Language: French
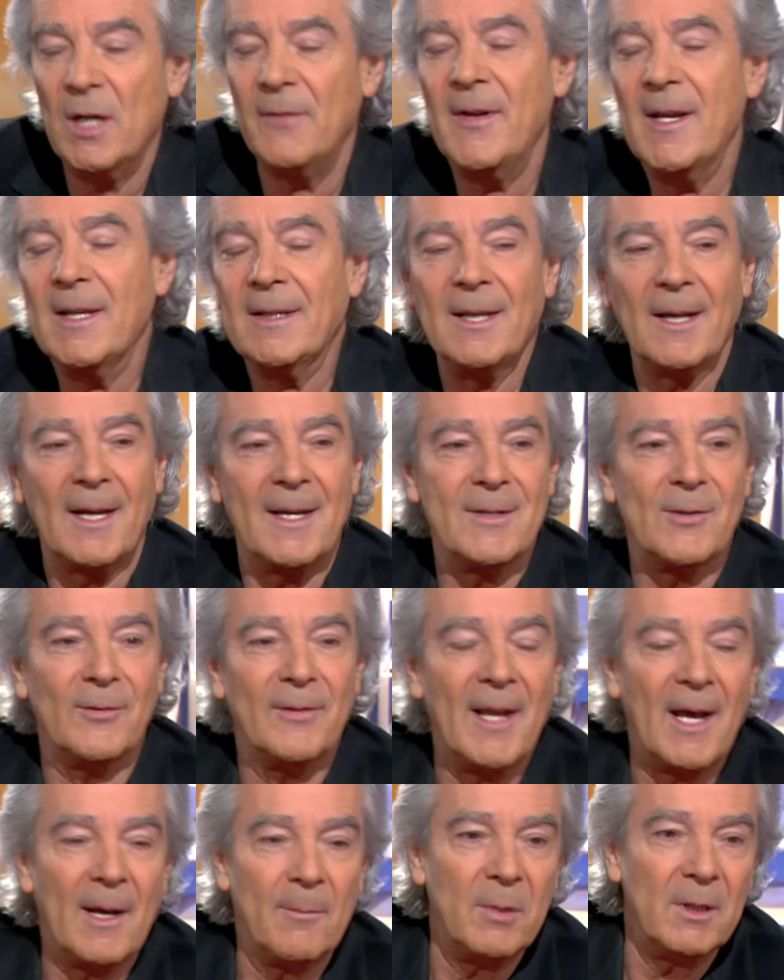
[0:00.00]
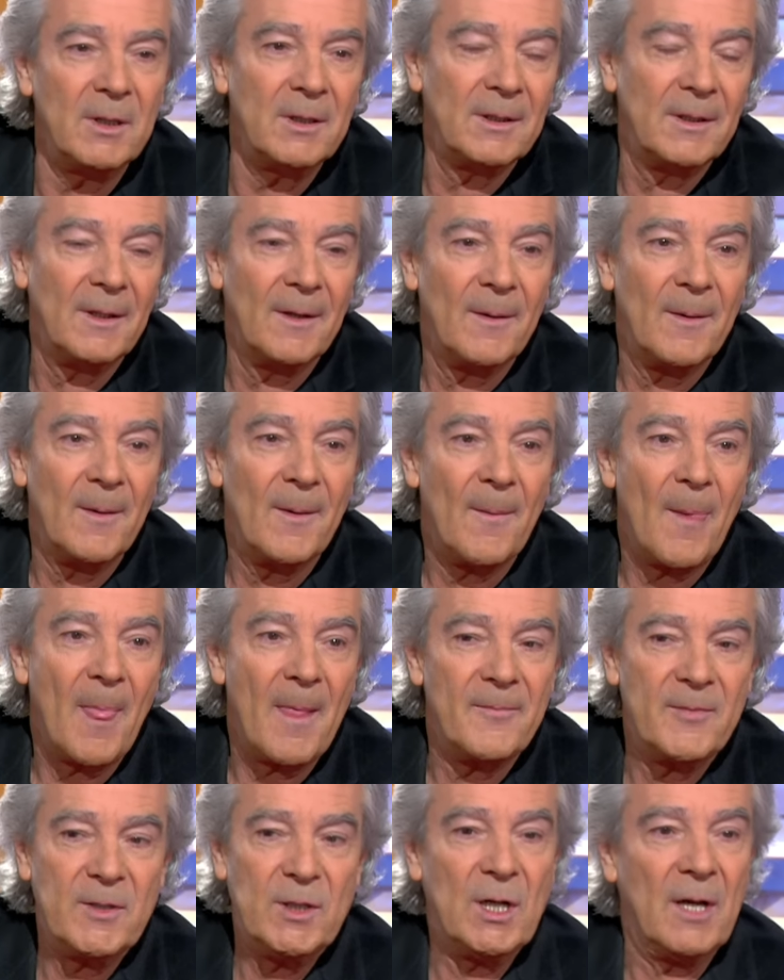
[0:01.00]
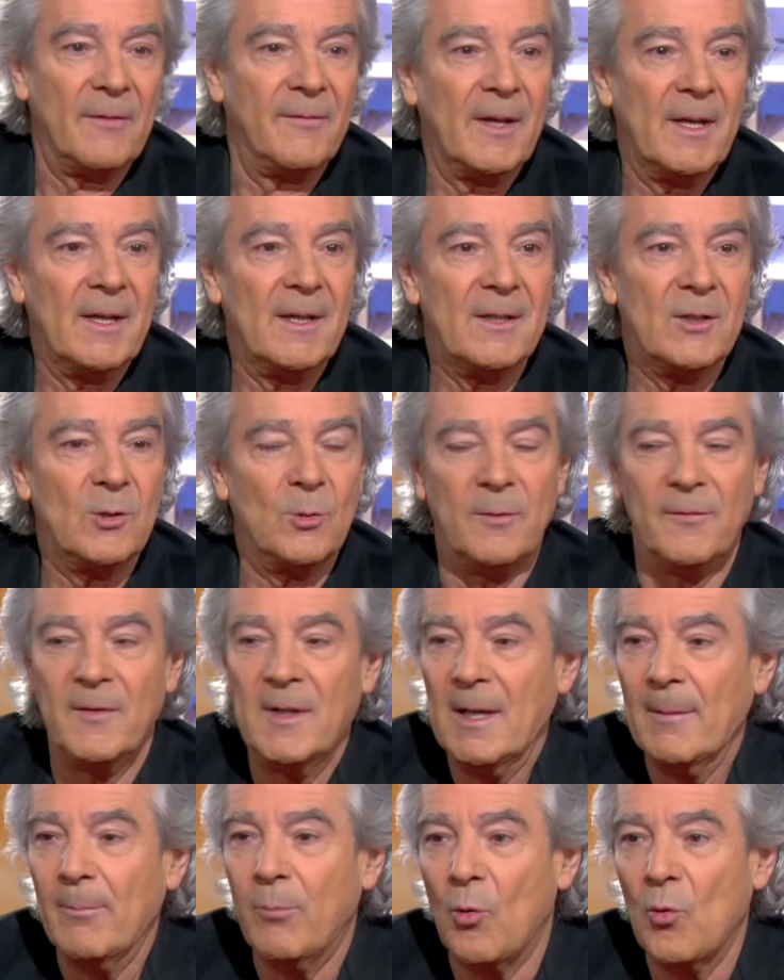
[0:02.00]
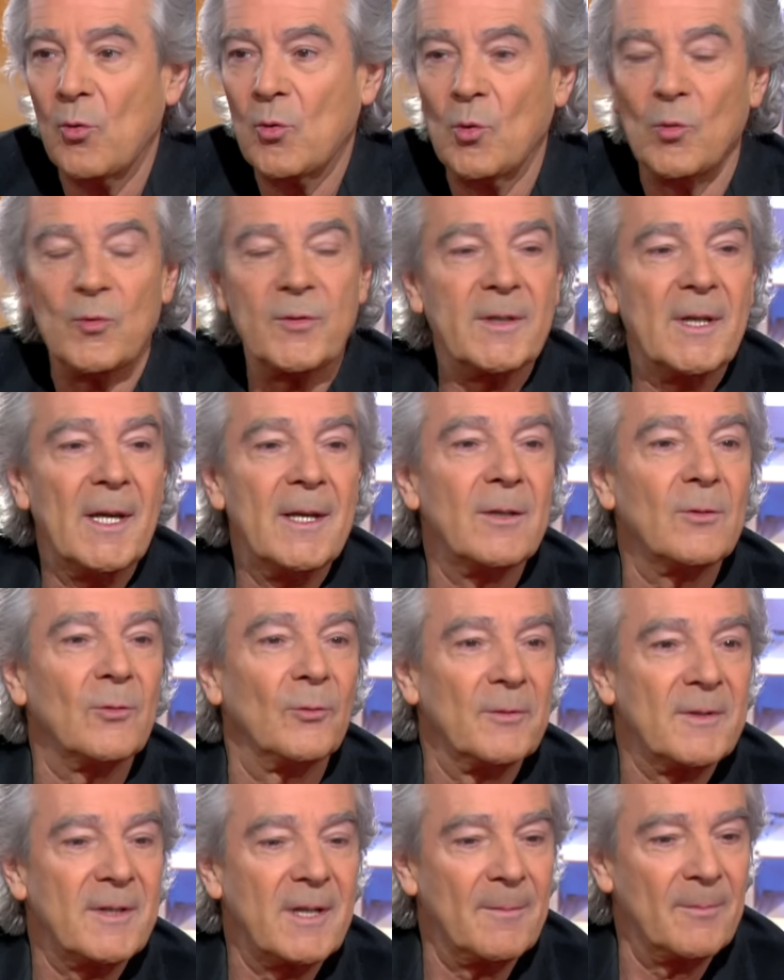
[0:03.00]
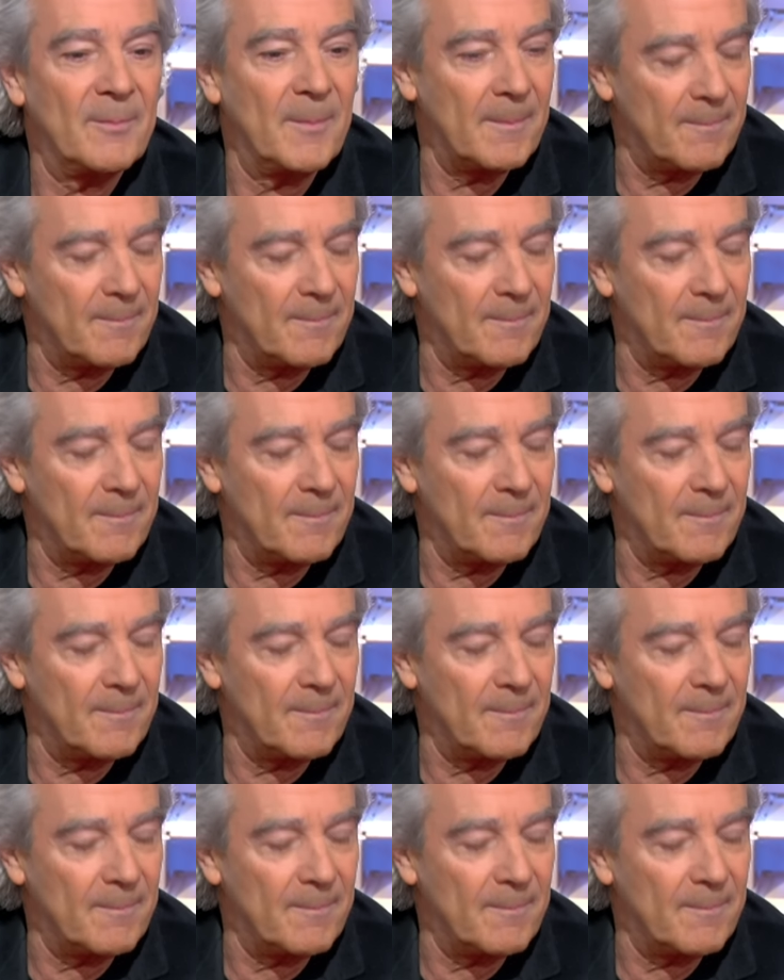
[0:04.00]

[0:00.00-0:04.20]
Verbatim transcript: j'avais été raisonnable, si j'avais suivi les bons conseils qu'on ne s'est